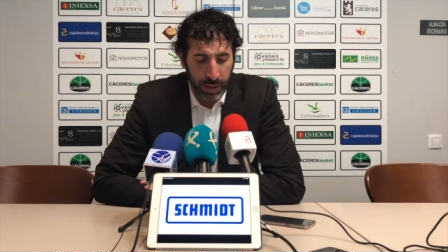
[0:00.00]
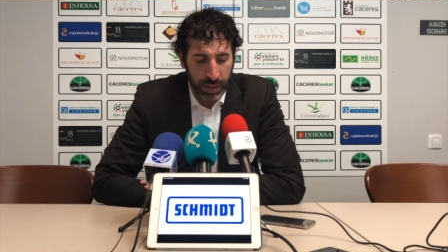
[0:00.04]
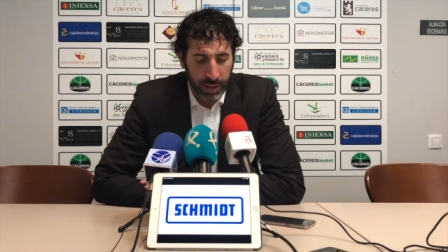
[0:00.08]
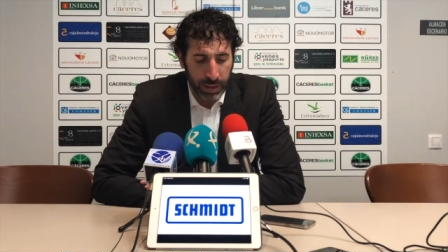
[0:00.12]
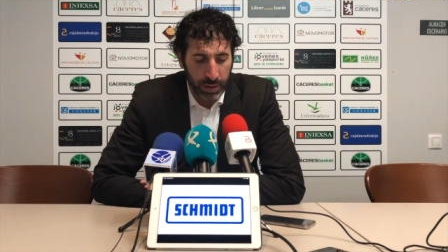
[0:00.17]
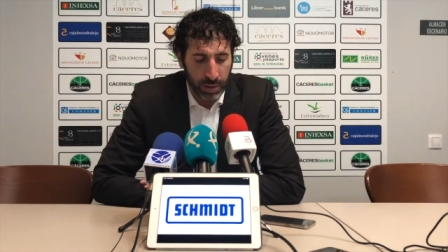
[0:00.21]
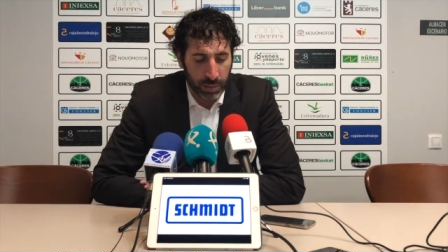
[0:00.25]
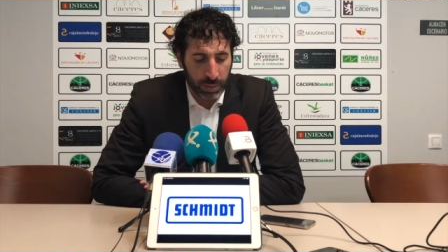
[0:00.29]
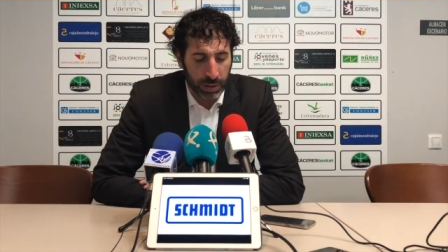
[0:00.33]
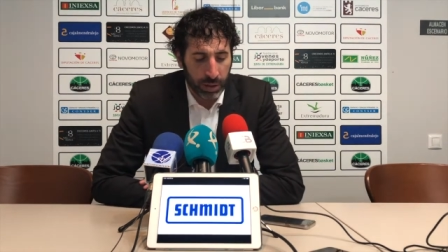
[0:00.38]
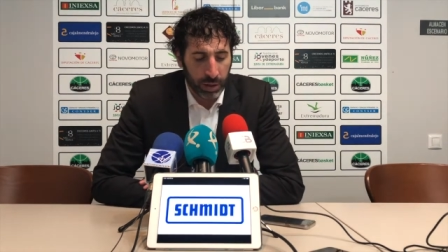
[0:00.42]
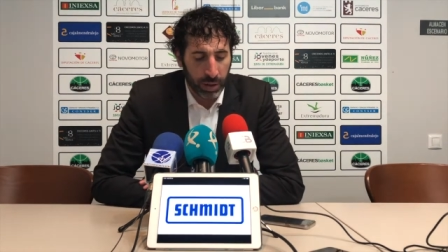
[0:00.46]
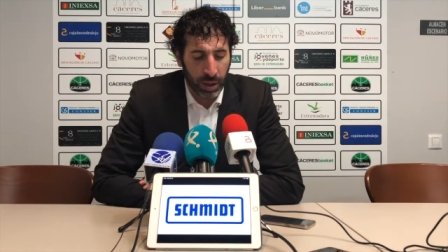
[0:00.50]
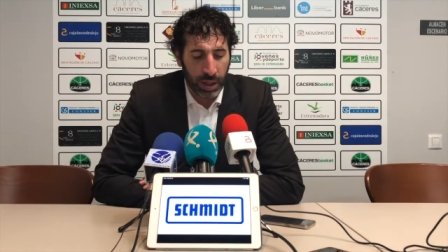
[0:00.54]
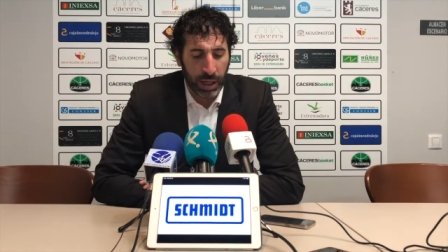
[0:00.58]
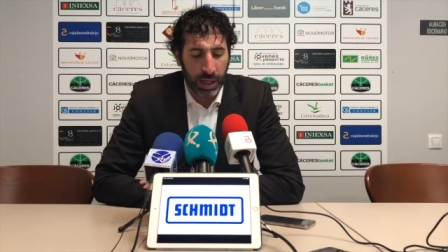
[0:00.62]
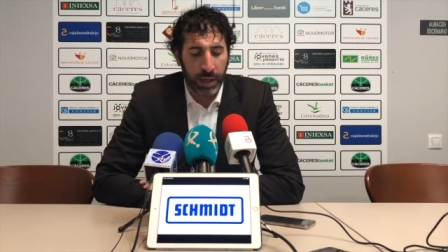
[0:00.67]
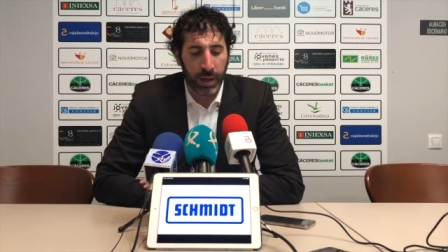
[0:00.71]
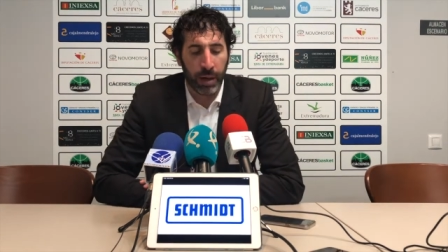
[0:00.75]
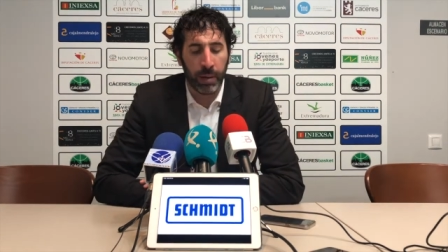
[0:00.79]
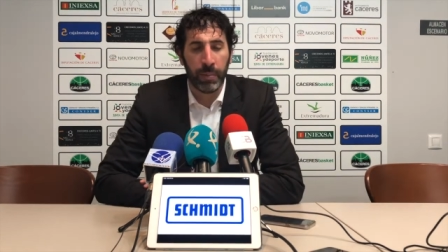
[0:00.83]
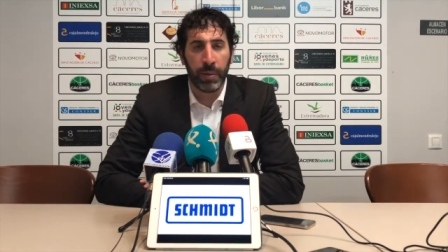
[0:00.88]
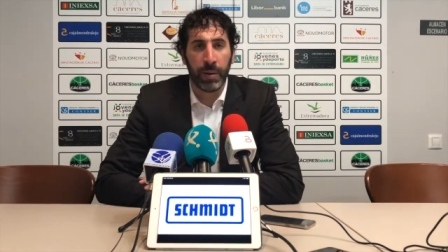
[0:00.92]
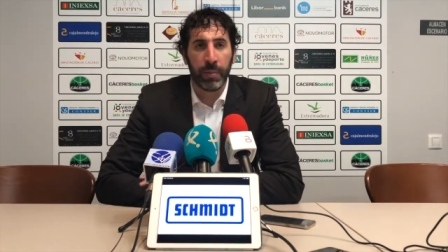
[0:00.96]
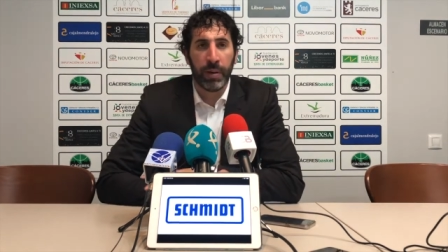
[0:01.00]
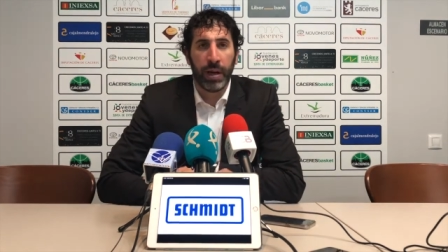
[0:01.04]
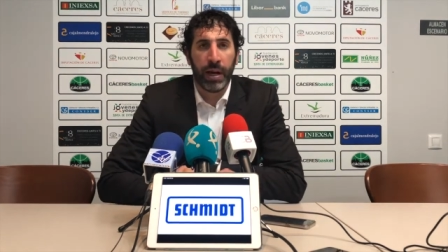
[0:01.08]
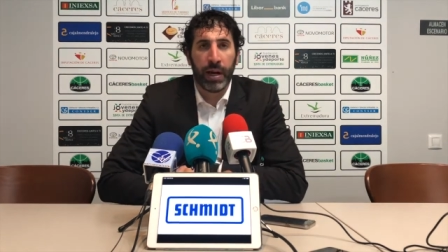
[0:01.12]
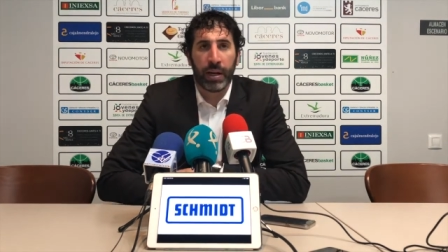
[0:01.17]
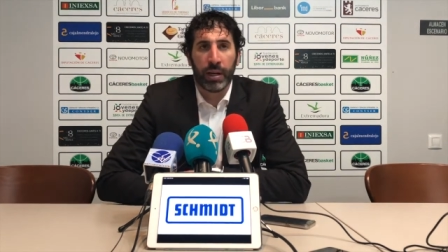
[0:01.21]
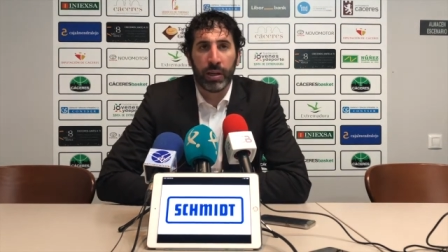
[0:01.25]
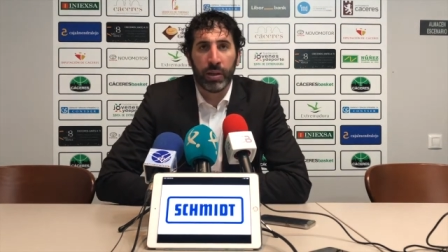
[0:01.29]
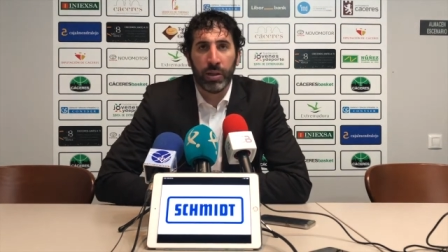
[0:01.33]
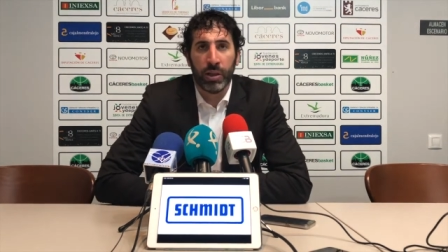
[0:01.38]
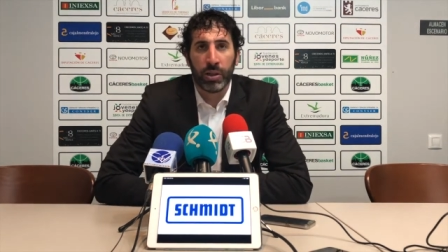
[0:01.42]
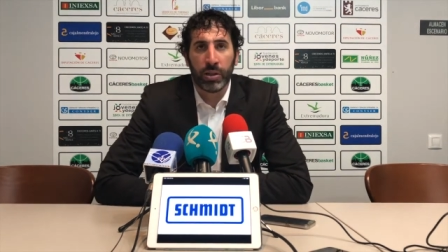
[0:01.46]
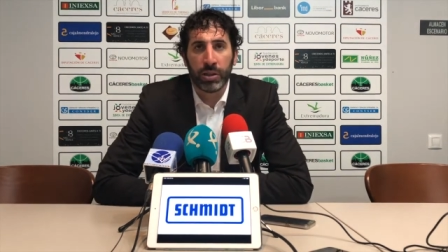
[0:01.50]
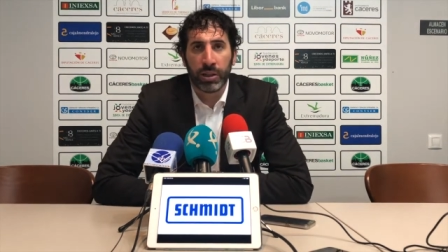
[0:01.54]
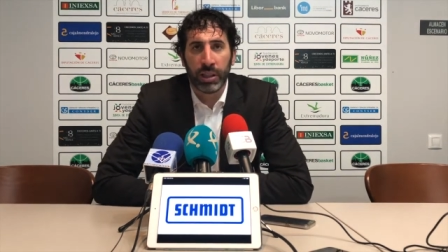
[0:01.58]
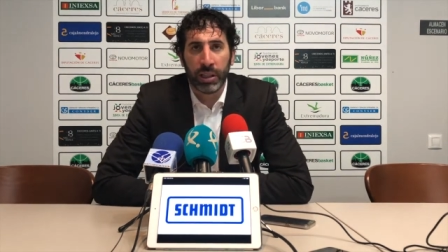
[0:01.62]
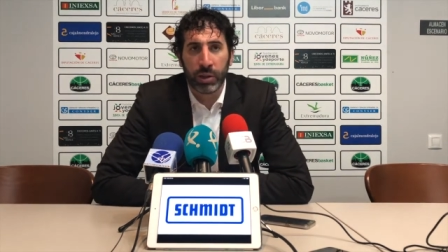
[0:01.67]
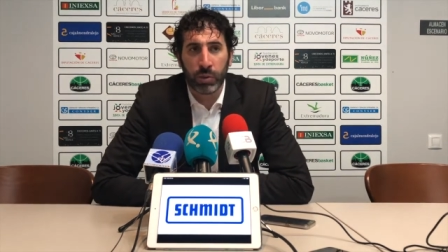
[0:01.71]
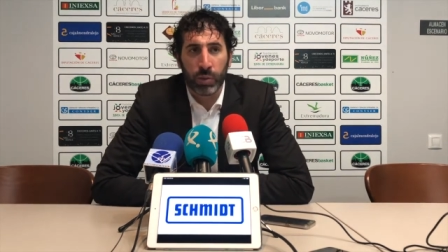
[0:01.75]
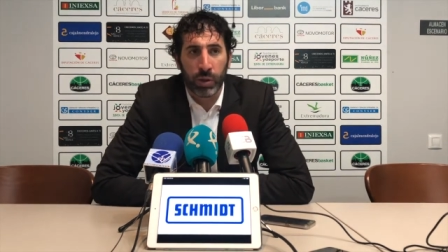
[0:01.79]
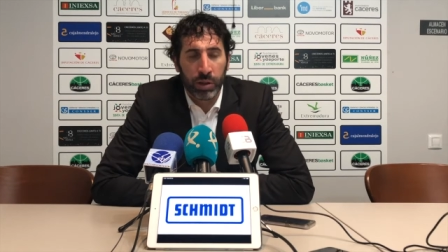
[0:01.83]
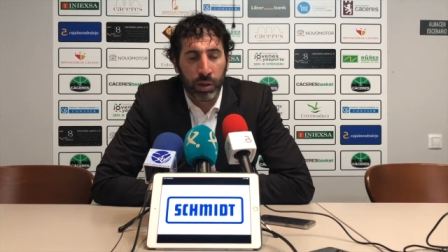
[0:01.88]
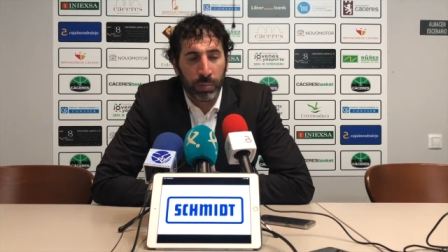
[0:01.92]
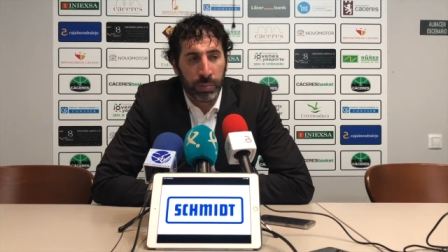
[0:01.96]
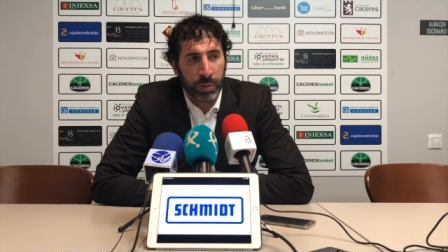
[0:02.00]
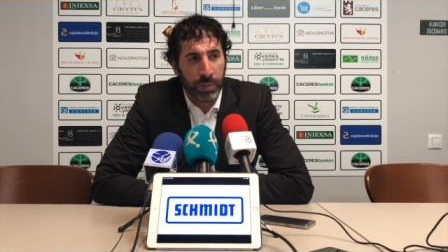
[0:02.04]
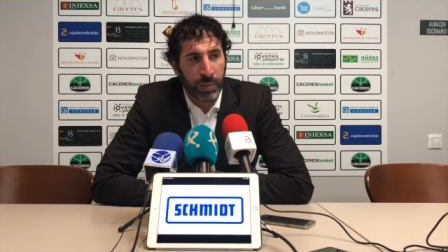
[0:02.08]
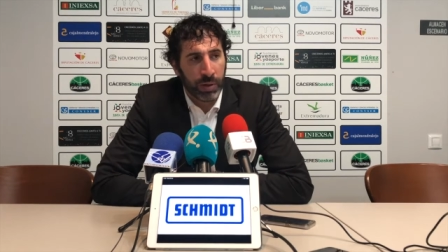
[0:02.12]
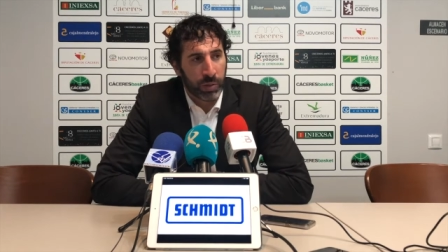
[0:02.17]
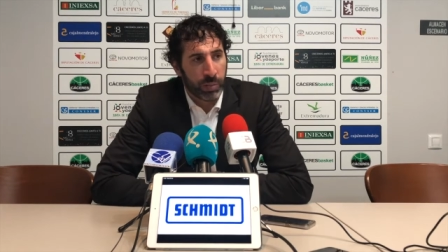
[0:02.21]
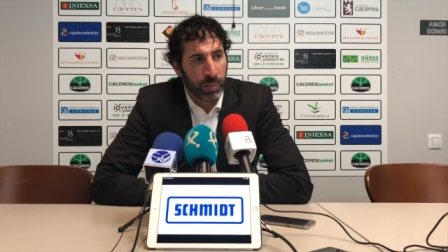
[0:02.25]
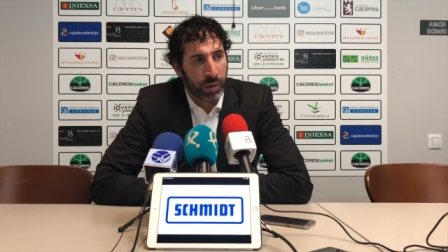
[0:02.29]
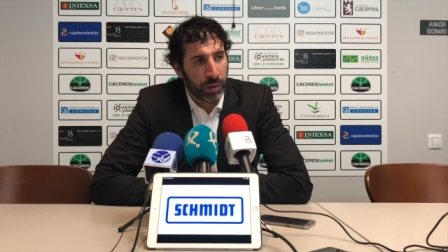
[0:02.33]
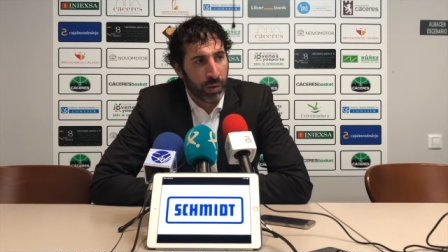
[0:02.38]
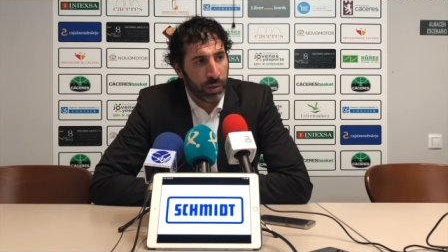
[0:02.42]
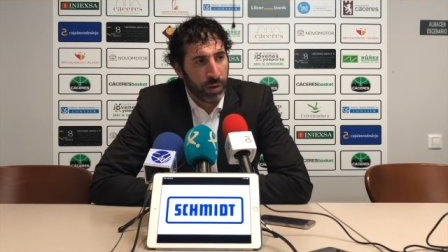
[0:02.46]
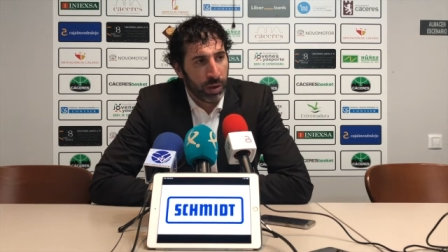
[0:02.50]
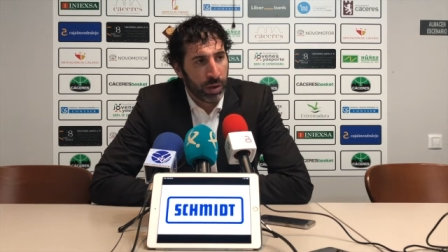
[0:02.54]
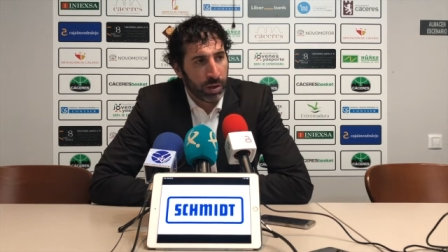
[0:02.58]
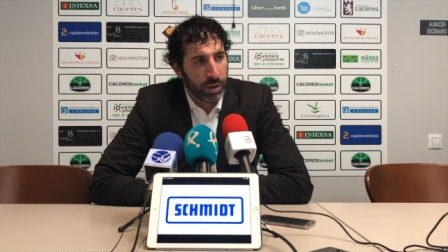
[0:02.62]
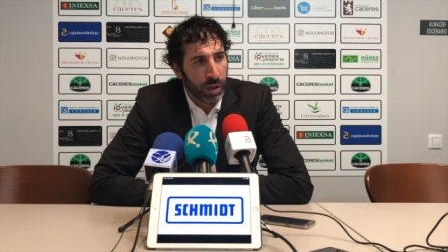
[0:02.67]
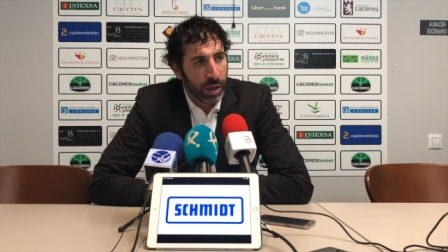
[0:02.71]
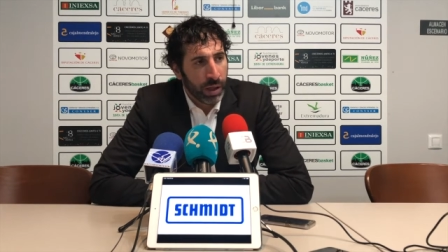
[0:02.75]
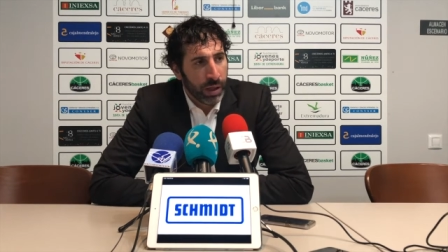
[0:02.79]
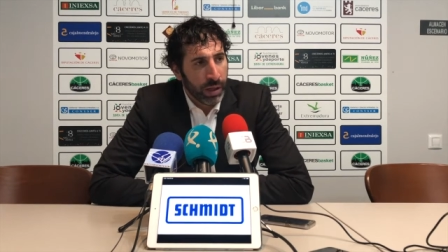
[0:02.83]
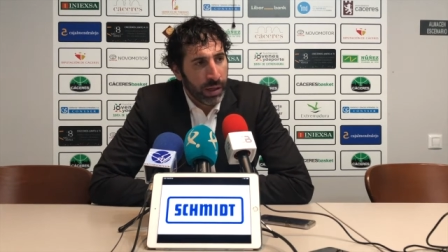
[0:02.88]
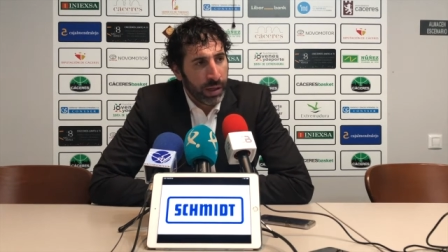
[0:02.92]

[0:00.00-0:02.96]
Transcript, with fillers: sobre todo en la, primera reunión de los 3-4 primeros minutos.